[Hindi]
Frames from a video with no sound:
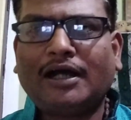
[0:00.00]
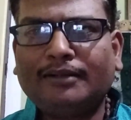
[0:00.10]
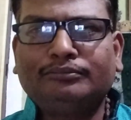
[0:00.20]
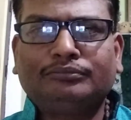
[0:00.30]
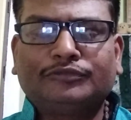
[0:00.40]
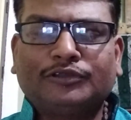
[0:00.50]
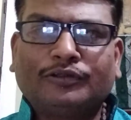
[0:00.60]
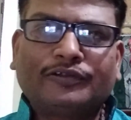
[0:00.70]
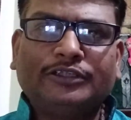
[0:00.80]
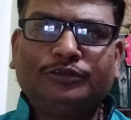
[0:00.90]
आम
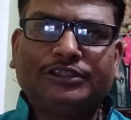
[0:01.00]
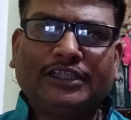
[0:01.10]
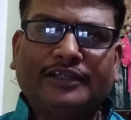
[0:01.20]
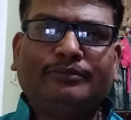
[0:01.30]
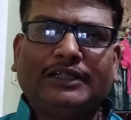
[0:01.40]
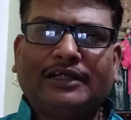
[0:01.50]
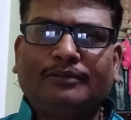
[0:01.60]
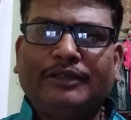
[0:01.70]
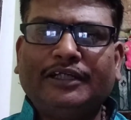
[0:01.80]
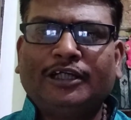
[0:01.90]
तौर से जो चलन में
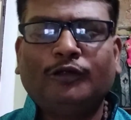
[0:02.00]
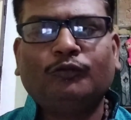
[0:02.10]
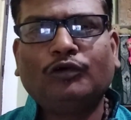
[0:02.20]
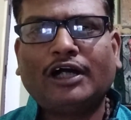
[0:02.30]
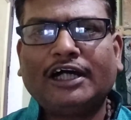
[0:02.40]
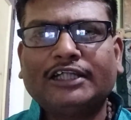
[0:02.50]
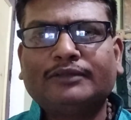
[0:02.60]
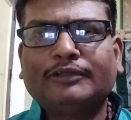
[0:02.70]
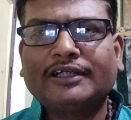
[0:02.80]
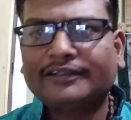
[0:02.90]
नाम है वो
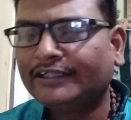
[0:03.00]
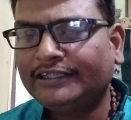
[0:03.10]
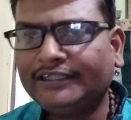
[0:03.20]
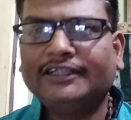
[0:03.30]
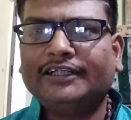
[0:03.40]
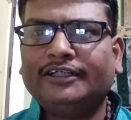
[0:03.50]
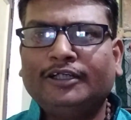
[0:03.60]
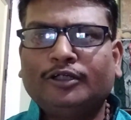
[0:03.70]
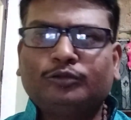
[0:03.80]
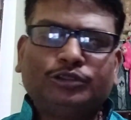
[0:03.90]
आत्मरत्न ही है
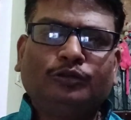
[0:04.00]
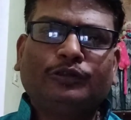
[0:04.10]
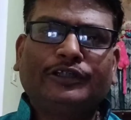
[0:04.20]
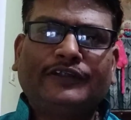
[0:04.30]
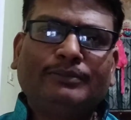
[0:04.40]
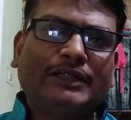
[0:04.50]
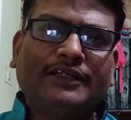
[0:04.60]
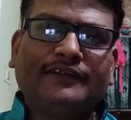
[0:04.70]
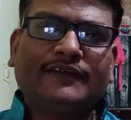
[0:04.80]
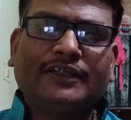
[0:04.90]
कुछ लोग इसे मणि
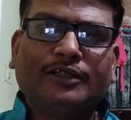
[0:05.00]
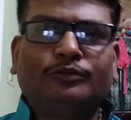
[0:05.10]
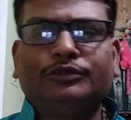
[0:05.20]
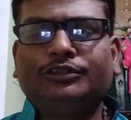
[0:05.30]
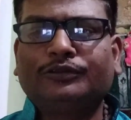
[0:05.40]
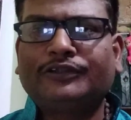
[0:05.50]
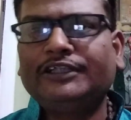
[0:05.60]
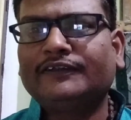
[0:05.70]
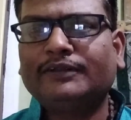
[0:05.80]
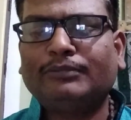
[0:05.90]
की संज्ञा कुछ ज्योति
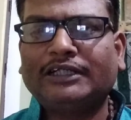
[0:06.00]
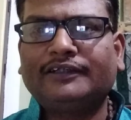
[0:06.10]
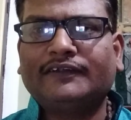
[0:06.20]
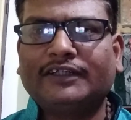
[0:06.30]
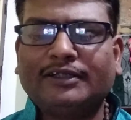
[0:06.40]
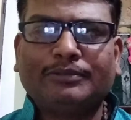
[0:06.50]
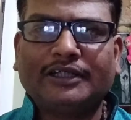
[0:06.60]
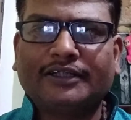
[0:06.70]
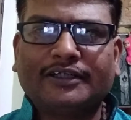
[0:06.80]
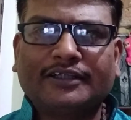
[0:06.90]
इसे मणि की संज्ञा
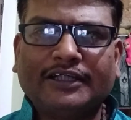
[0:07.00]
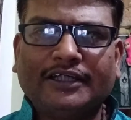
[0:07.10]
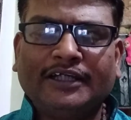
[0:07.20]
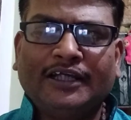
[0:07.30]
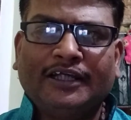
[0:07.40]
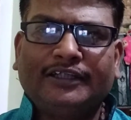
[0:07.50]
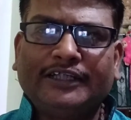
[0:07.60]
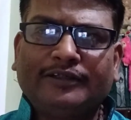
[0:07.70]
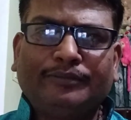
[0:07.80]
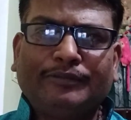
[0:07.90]
प्रदान करते हैं
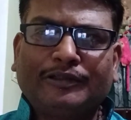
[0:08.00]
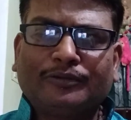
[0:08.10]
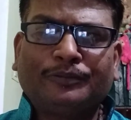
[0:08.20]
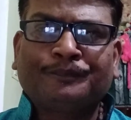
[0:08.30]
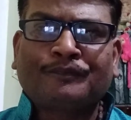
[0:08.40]
देखिए मित्रों